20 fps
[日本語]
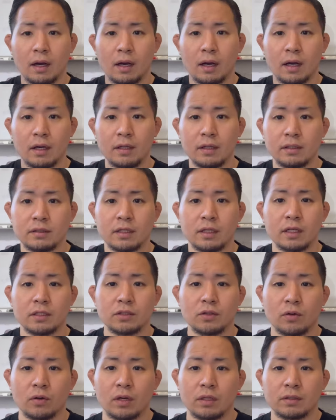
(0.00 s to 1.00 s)
はい、世代
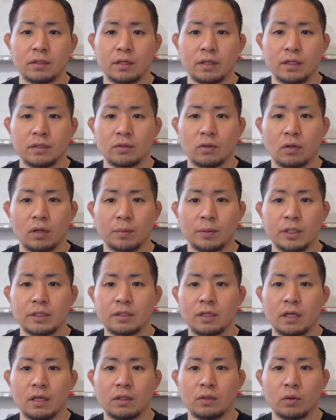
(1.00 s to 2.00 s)
史の角谷です。今回もで
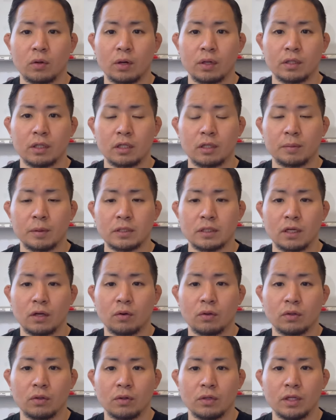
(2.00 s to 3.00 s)
すね、動画をいただきまして、
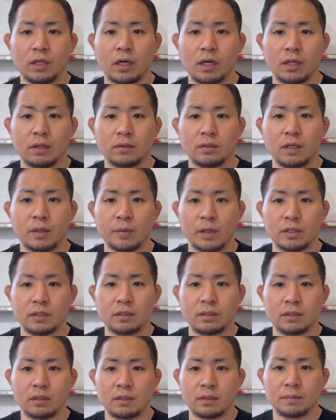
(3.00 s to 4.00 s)
本当にありがとうございま
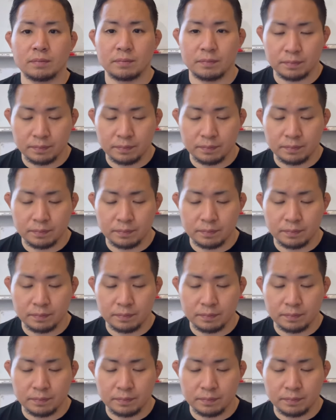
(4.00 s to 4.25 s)
す。